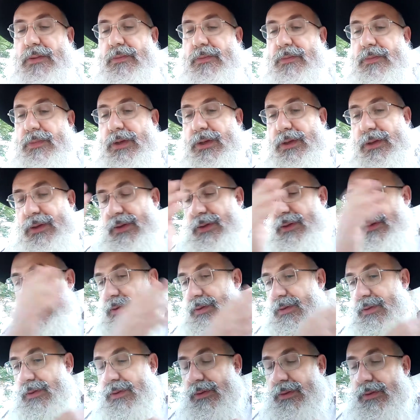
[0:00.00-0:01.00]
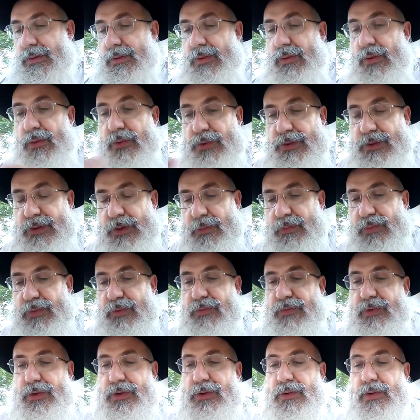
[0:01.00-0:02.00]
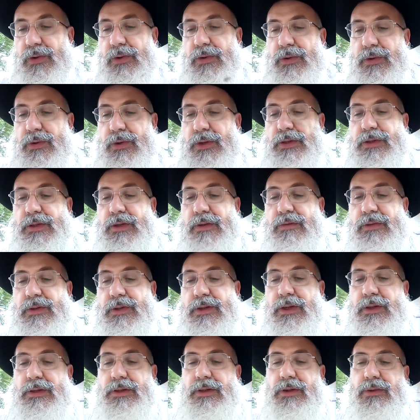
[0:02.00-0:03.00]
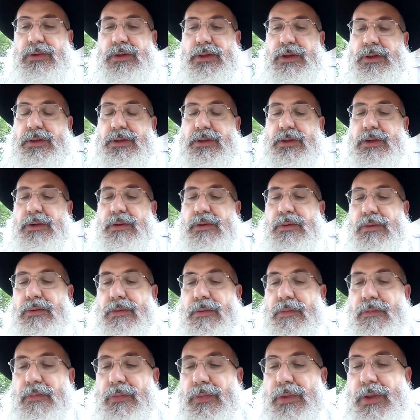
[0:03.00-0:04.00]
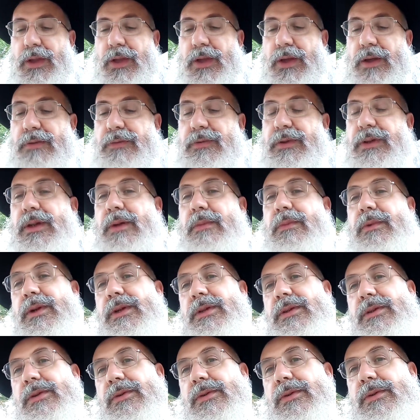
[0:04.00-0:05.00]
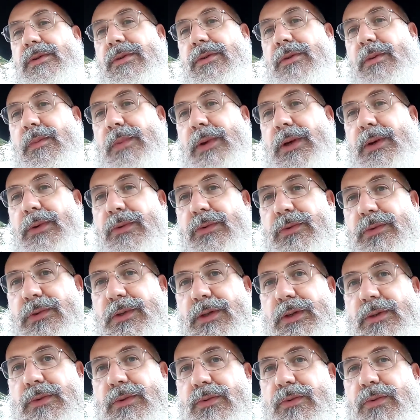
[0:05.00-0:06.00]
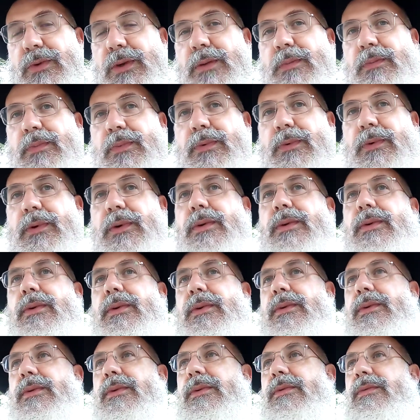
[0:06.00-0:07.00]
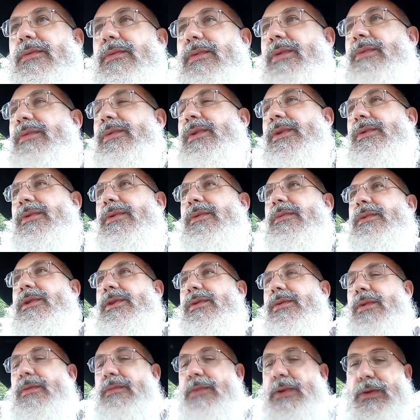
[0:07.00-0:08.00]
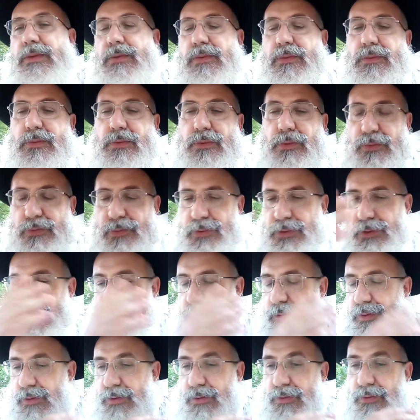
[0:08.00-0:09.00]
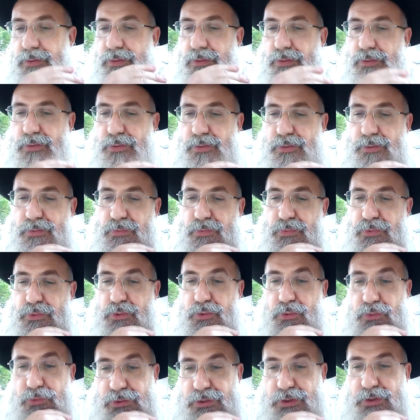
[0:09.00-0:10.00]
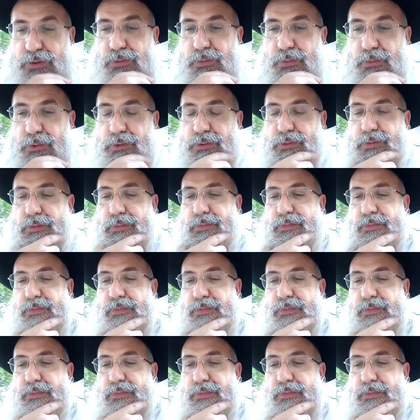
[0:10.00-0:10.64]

Mais euh, le simple fait de, les inviter à sortir, c'est que finalement les anges ne sont pas constitués pour euh, vivre dans une maison avec nous continuellement.